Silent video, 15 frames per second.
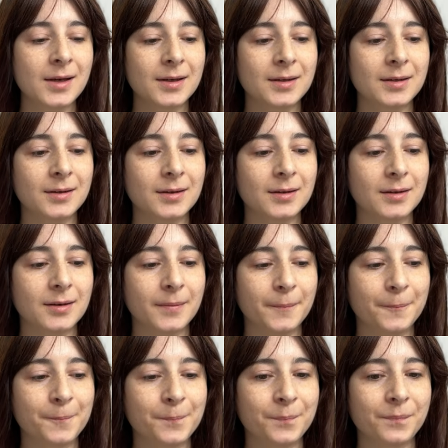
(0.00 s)

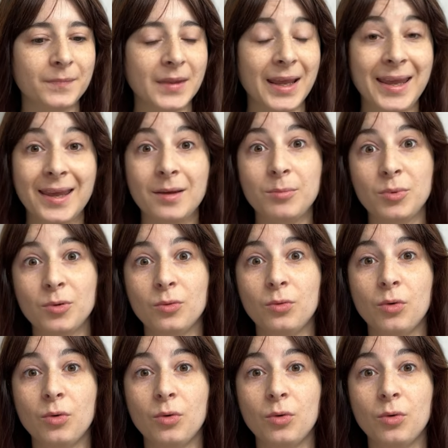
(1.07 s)
ehm, e in più